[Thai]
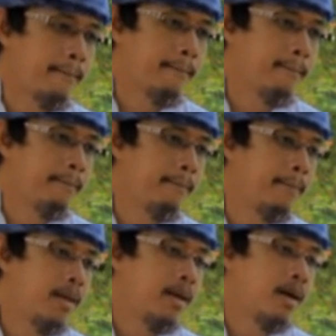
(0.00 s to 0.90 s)
ยภาพความจ
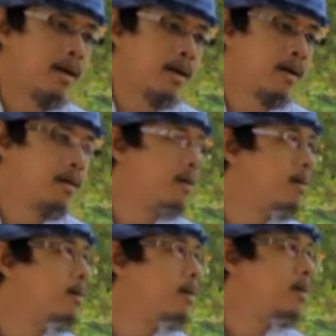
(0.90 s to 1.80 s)
ริงในในสังค
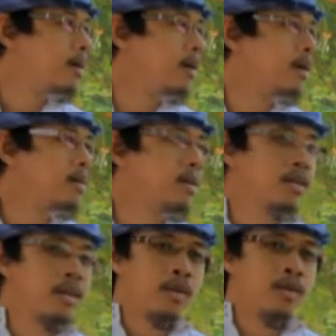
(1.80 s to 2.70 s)
มอ่ะคือ
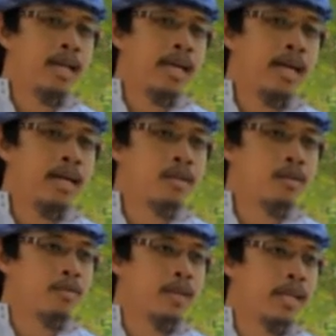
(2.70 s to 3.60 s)
เวลา
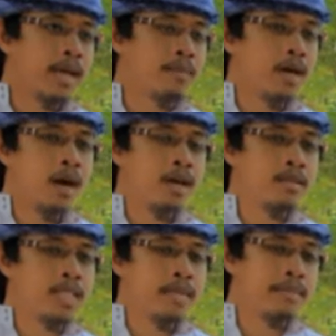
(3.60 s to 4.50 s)
เวลาทำละคร
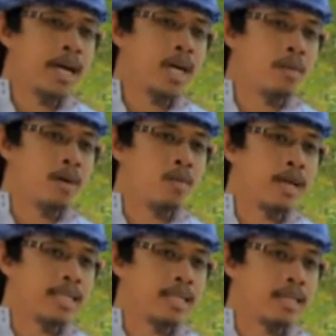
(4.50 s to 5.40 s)
จริงมากก็บอก
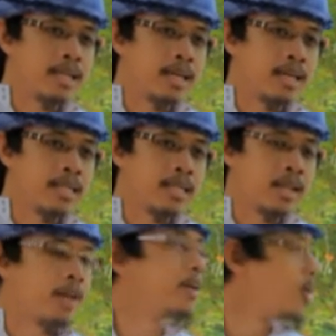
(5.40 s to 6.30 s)
ว่า
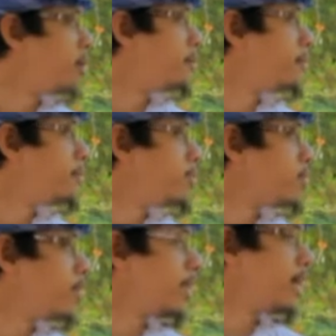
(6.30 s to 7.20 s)
สะท้อนสังคม
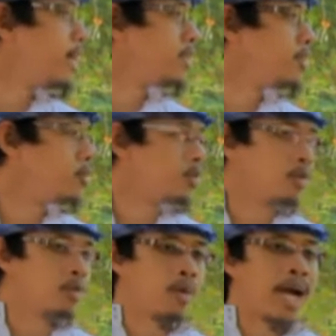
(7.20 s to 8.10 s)
เวลาถูก
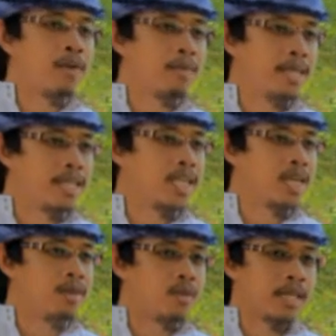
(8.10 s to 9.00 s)
ถูกว่าว่าไม่จริง
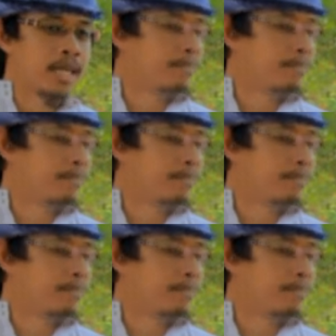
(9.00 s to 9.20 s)
ก็บอกว่า